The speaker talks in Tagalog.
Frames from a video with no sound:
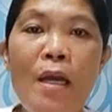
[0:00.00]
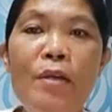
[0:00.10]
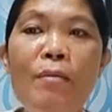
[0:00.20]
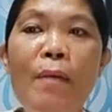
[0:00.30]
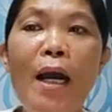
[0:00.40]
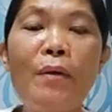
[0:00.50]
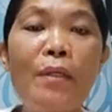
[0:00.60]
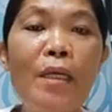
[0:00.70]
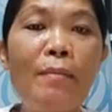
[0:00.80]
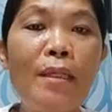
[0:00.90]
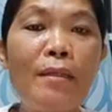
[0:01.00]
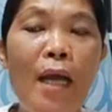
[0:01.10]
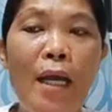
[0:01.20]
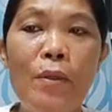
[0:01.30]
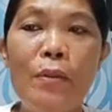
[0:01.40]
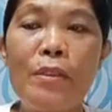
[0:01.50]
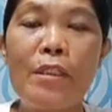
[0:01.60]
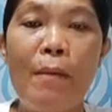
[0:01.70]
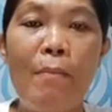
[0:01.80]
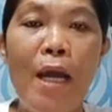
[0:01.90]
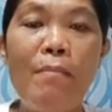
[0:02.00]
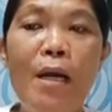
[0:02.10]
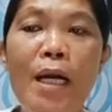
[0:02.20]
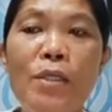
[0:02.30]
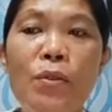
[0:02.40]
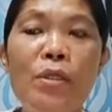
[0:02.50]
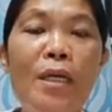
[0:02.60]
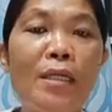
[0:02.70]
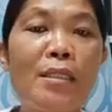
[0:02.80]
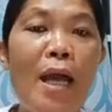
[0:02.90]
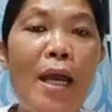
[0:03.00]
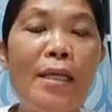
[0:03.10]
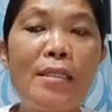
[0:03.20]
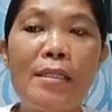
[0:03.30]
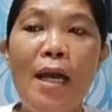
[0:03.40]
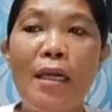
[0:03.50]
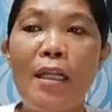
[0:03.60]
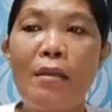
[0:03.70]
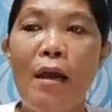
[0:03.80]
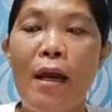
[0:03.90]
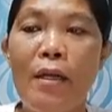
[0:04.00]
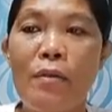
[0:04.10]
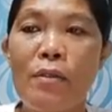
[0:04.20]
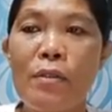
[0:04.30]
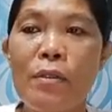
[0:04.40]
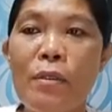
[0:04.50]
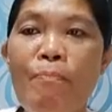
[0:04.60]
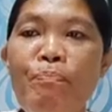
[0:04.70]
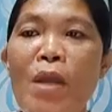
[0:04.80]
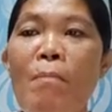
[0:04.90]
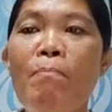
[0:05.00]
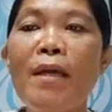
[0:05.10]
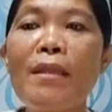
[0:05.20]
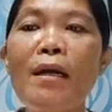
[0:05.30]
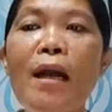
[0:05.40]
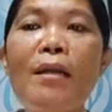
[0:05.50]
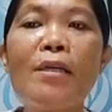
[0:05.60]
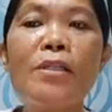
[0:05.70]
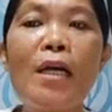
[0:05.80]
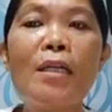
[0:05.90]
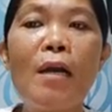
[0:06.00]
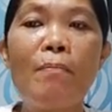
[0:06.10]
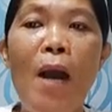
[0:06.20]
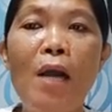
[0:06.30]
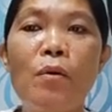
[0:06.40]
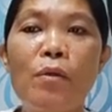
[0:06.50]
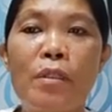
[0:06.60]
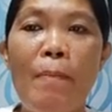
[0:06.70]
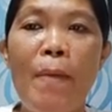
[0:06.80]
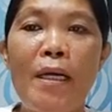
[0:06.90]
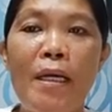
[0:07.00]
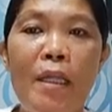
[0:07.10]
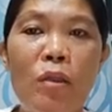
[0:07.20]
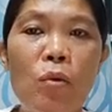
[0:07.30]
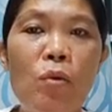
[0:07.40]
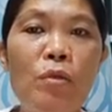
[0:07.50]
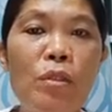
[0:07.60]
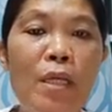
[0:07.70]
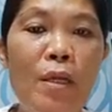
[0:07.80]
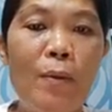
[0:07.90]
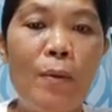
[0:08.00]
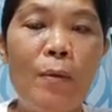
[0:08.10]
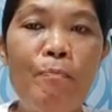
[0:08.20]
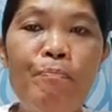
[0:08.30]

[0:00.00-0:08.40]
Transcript: Dumako naman tayo sa may mga zodiac signs sa Gitarios. Matagal na siyang nagbago sa pakikitungo sa iyo,